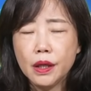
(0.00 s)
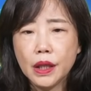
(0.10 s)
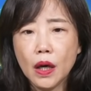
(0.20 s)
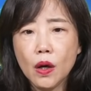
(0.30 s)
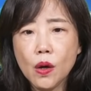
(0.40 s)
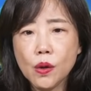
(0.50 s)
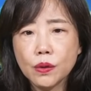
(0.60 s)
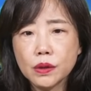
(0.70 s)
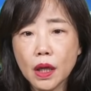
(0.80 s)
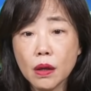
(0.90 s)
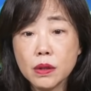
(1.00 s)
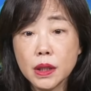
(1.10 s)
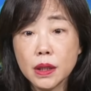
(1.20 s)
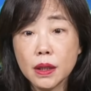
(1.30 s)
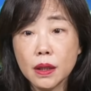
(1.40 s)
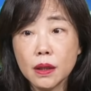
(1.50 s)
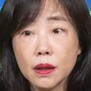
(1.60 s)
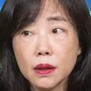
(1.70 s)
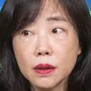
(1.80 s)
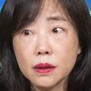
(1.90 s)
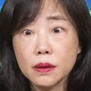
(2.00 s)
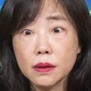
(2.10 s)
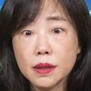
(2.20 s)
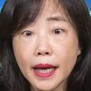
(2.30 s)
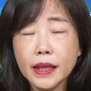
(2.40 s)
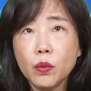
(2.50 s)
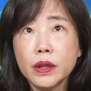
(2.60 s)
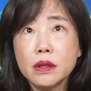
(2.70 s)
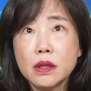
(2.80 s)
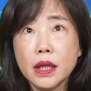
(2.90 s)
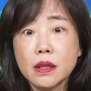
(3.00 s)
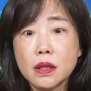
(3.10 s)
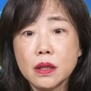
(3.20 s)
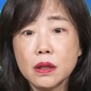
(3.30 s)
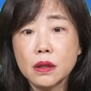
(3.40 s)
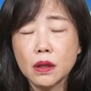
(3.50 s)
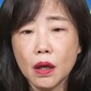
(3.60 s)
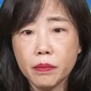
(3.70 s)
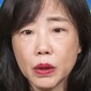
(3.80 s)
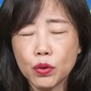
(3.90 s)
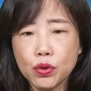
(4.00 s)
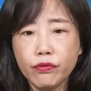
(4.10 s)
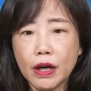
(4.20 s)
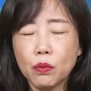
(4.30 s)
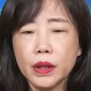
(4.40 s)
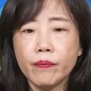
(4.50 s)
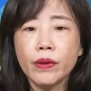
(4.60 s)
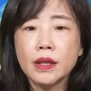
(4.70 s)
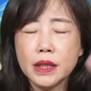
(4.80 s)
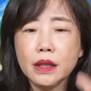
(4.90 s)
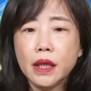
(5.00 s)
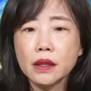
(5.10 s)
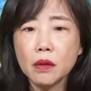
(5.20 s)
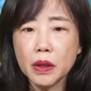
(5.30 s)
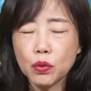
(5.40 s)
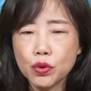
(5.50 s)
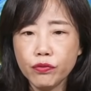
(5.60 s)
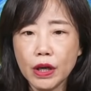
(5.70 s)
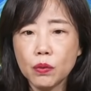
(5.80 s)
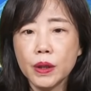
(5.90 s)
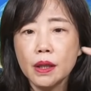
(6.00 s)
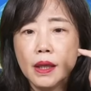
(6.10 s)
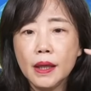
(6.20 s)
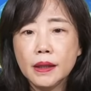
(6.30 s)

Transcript: 然后到这个呃蔡英文这一次到美国去访问，今年到美国去访问，